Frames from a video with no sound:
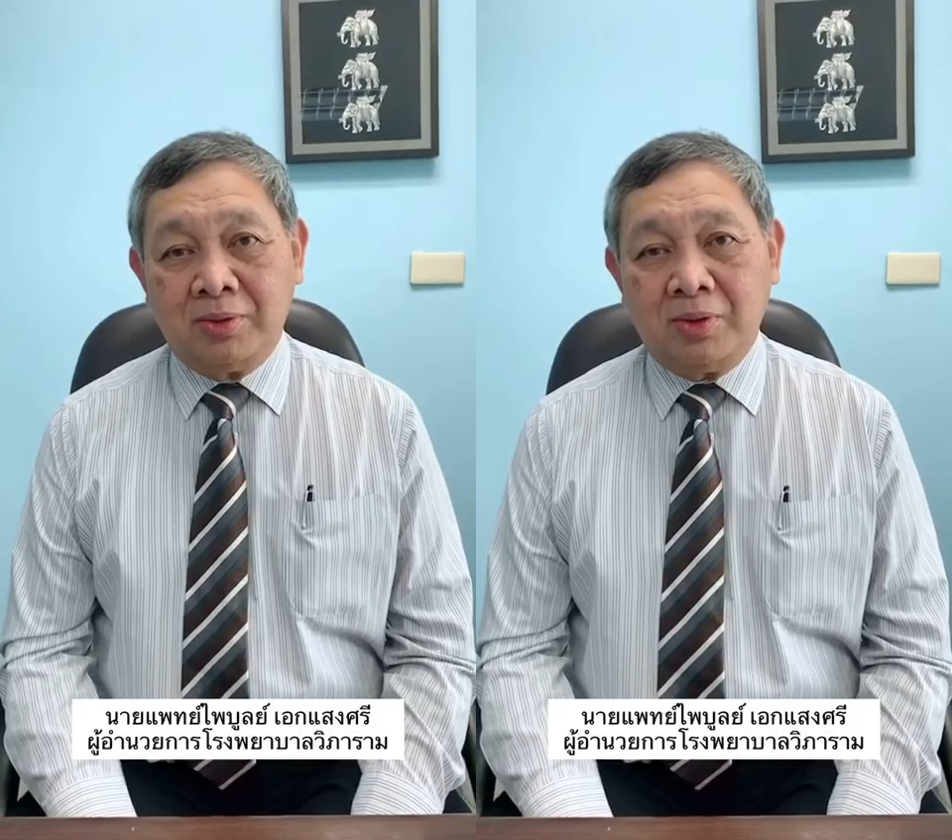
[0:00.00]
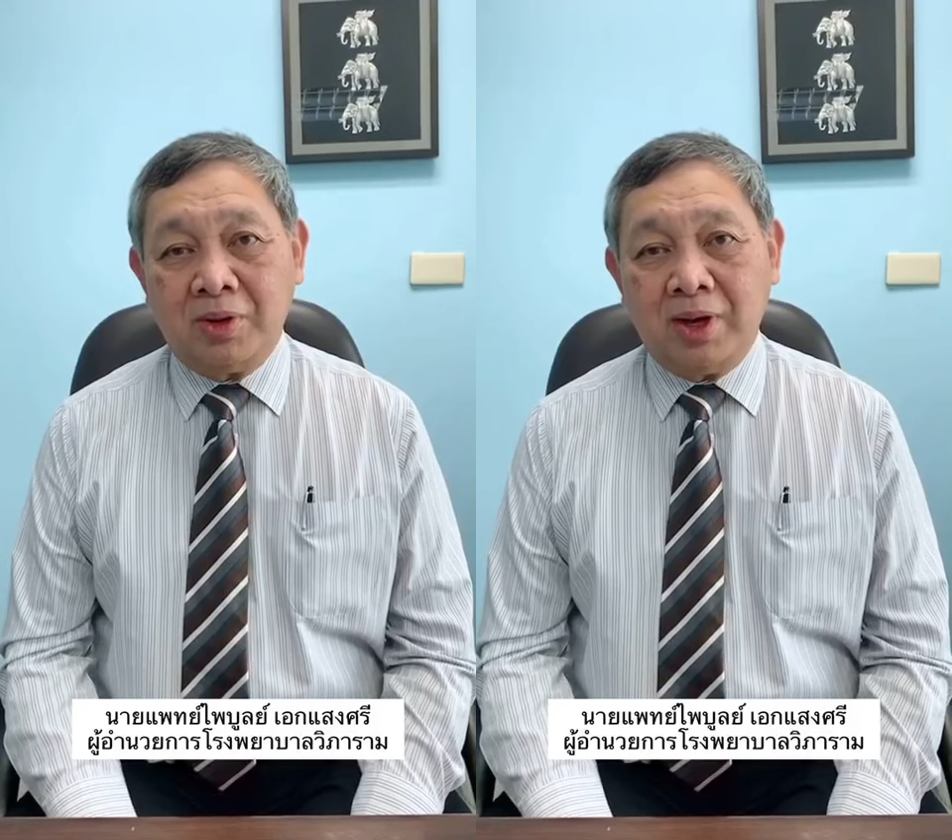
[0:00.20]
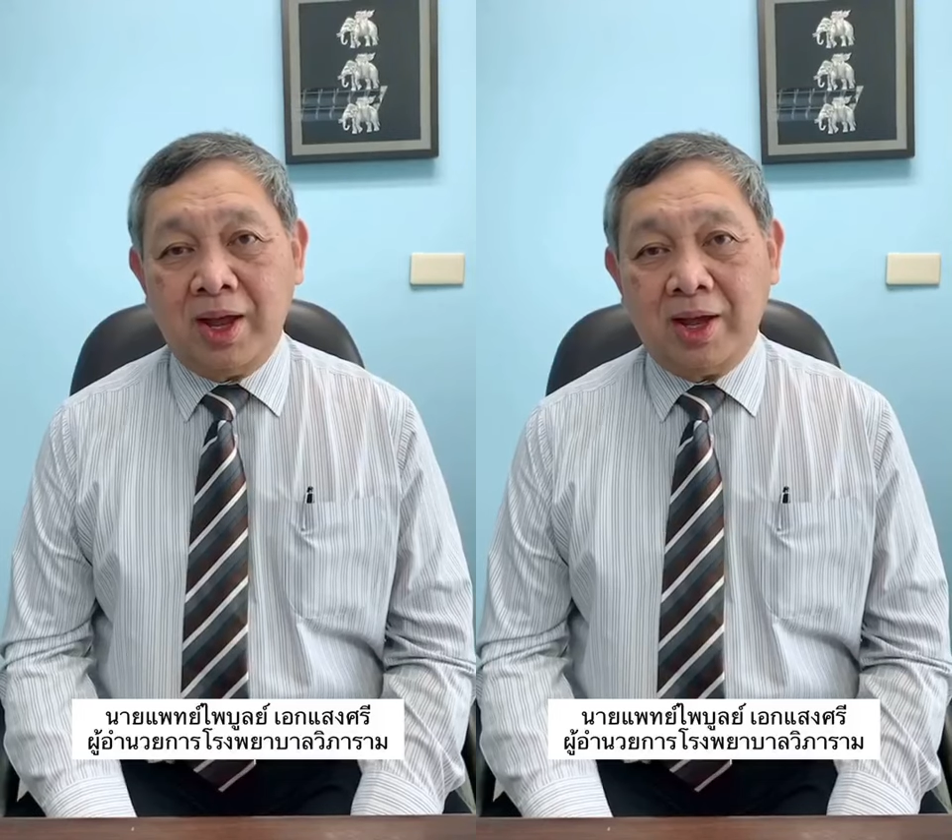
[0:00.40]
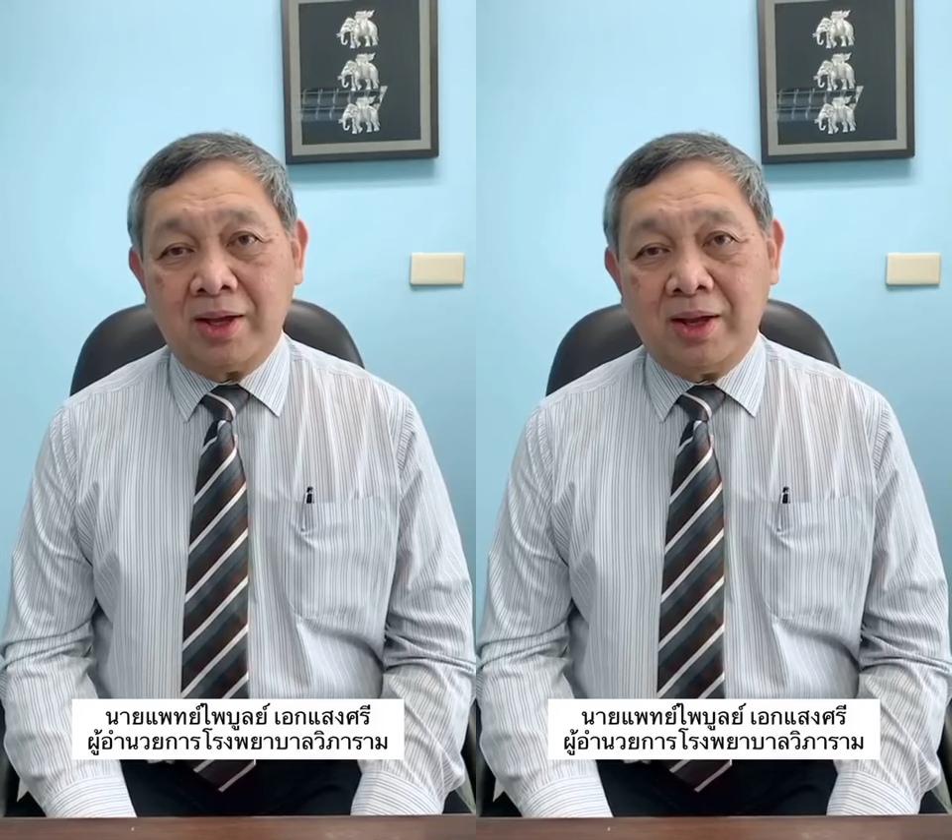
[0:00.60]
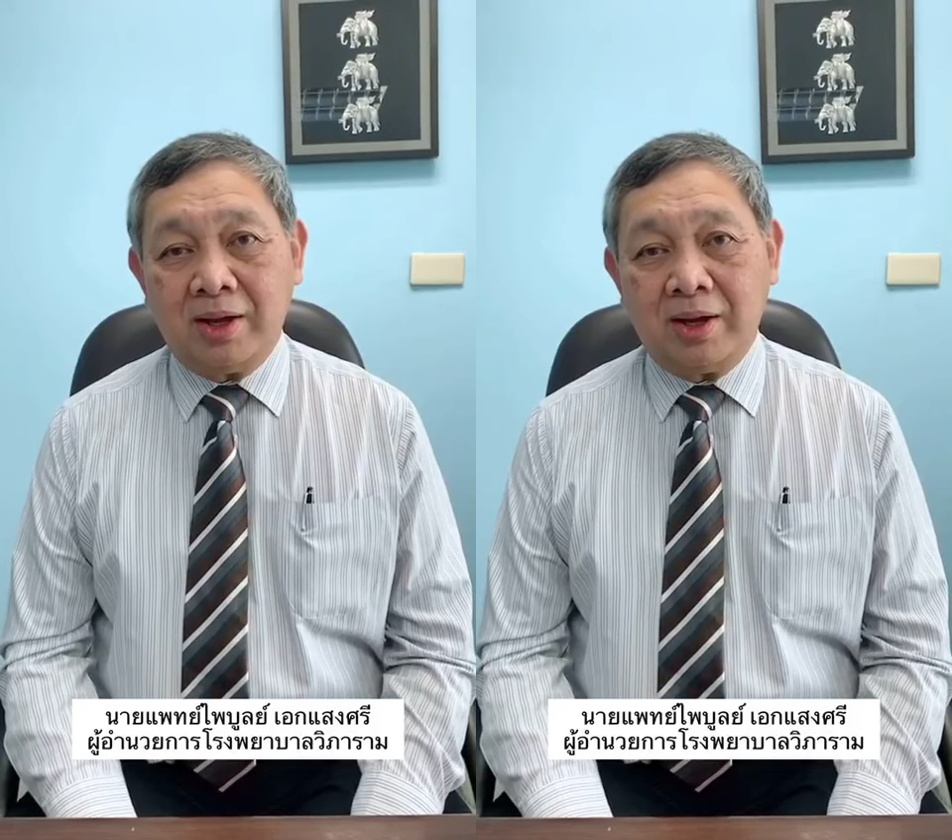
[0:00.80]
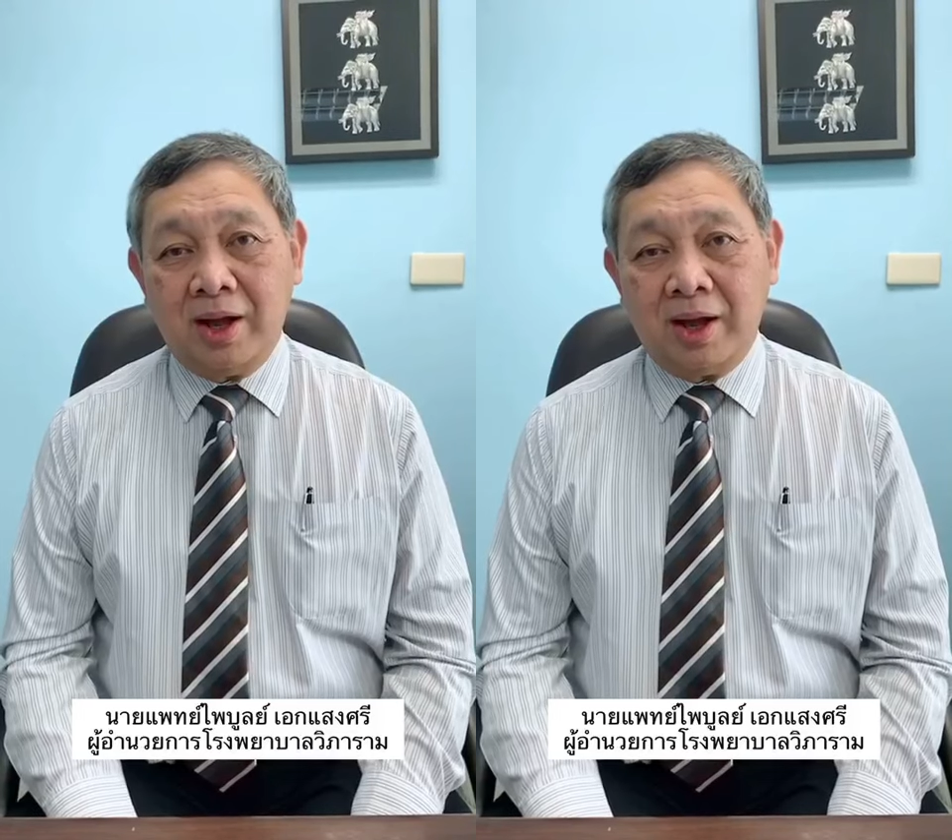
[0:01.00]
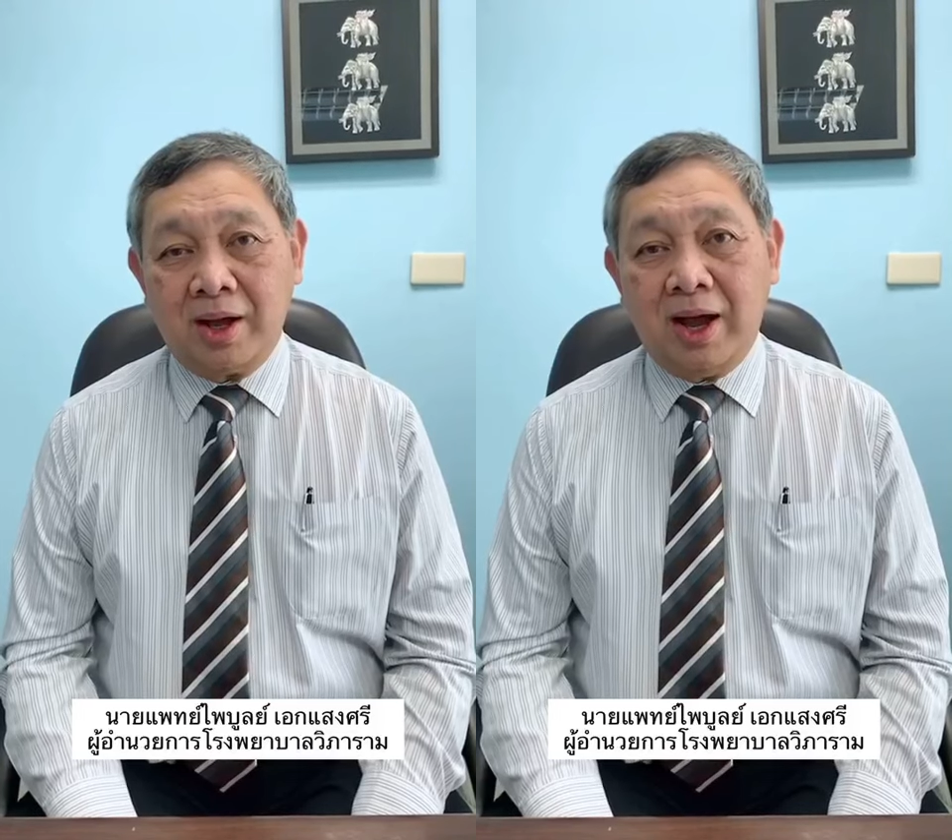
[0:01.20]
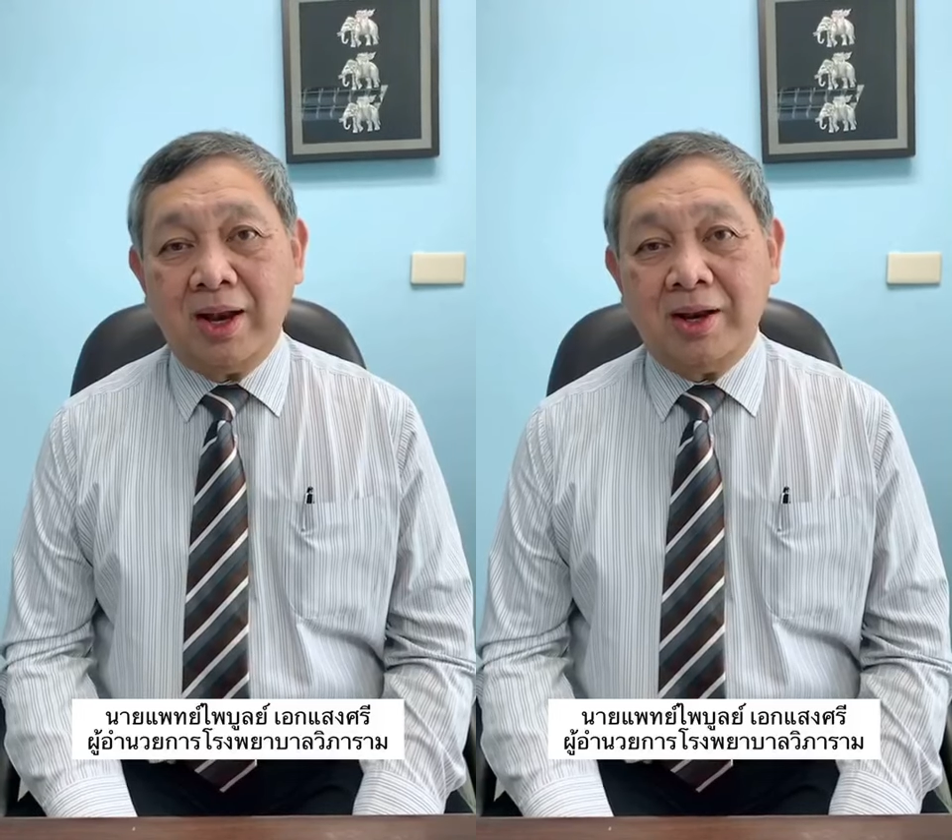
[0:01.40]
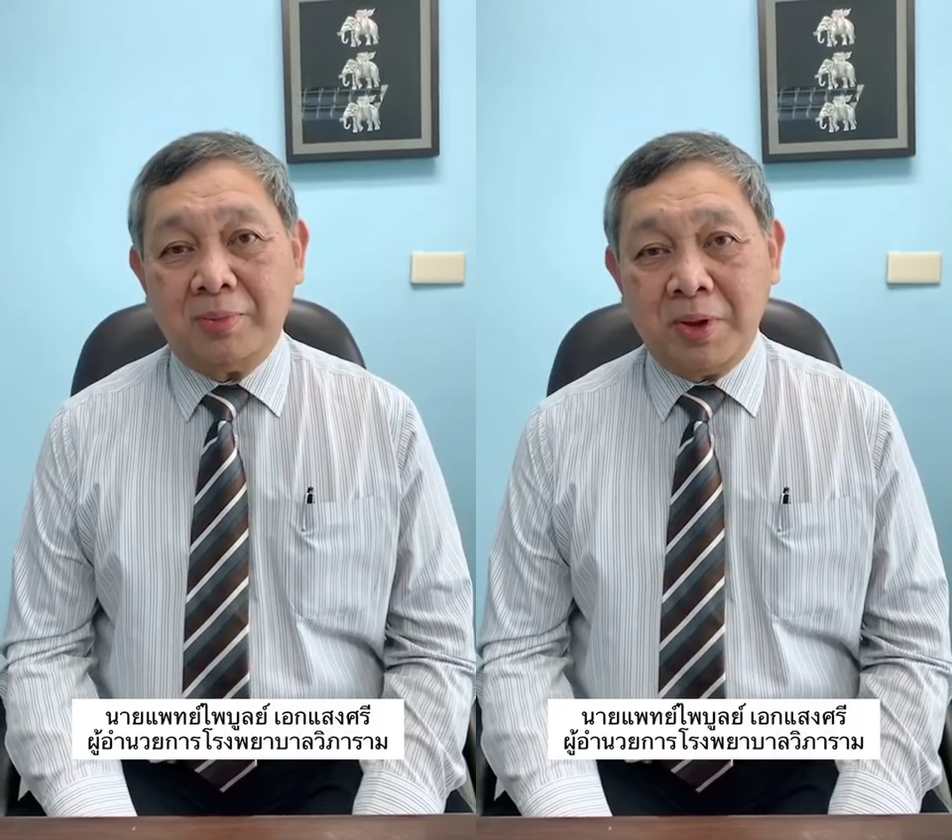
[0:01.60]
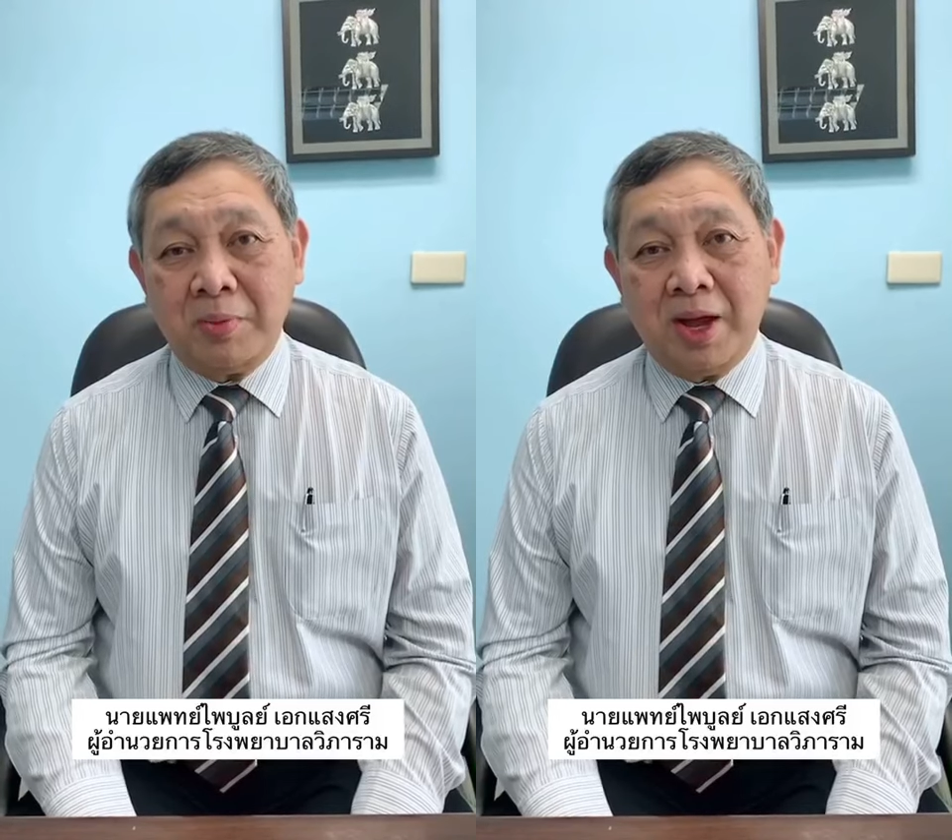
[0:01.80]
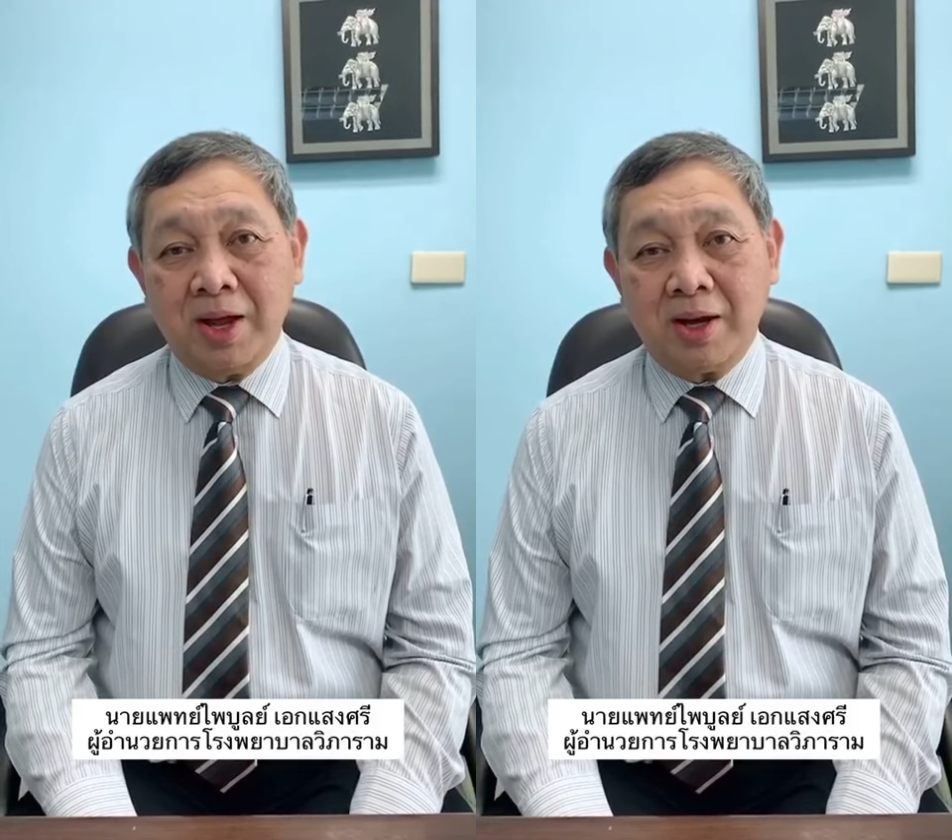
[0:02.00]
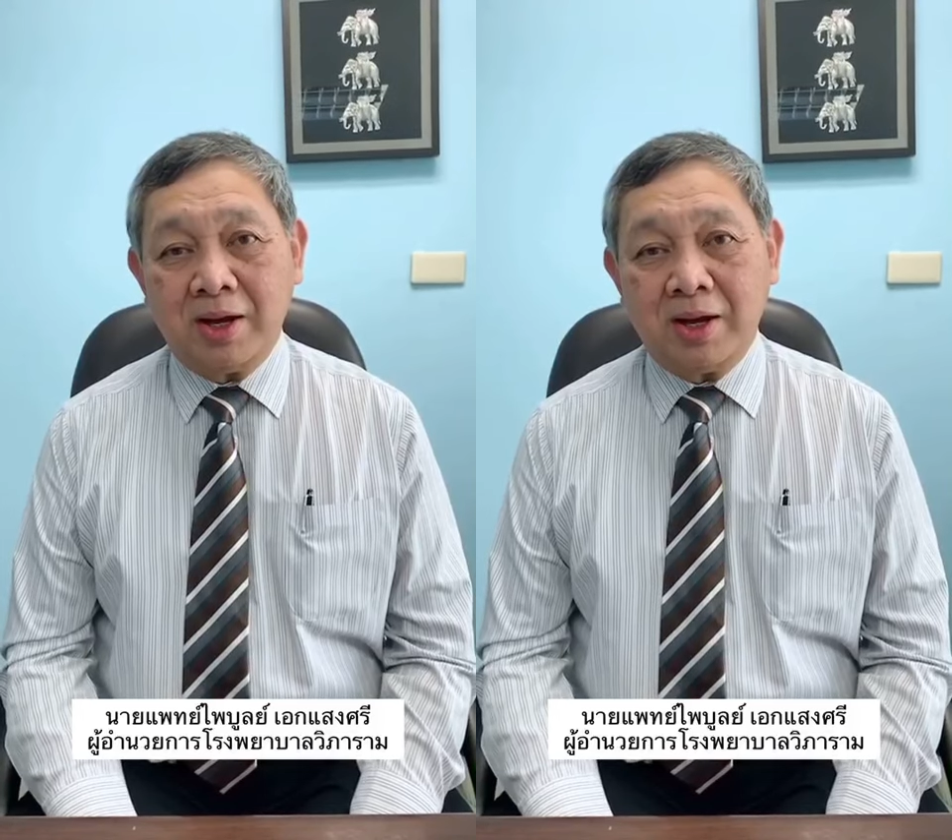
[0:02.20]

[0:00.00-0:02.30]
ช่วงแรกยังอาการยังไม่มาก